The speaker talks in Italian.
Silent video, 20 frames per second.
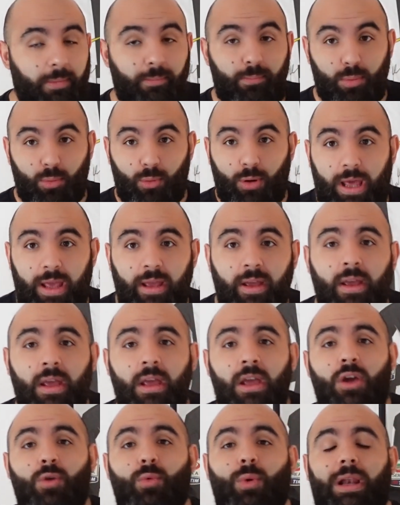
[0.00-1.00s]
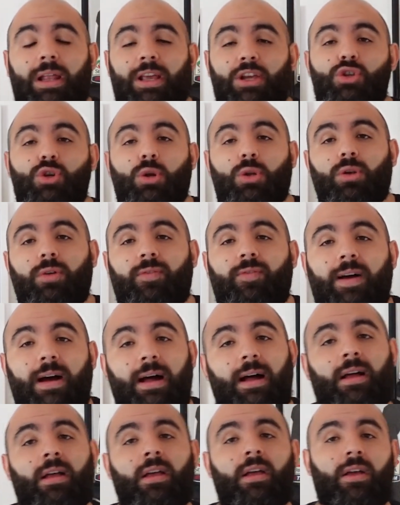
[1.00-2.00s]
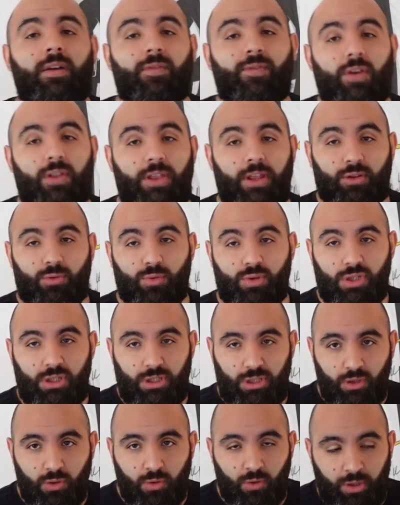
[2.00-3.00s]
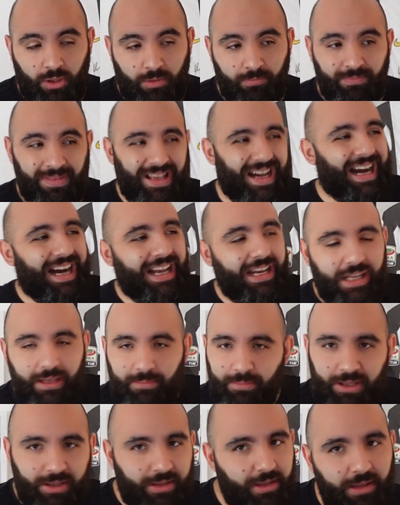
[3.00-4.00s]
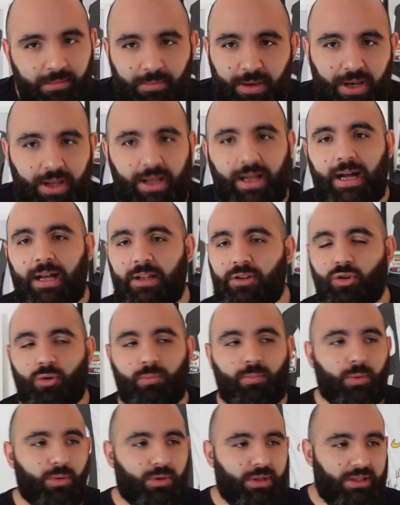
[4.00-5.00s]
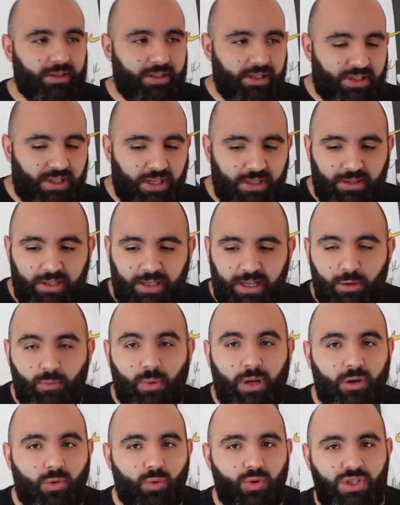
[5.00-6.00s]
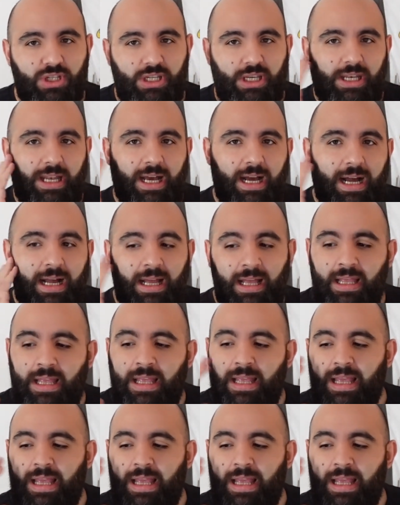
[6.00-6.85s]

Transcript: Eppure qualche giorno fa vi ho detto, signori, a limite di mercato potete sentire qualcosina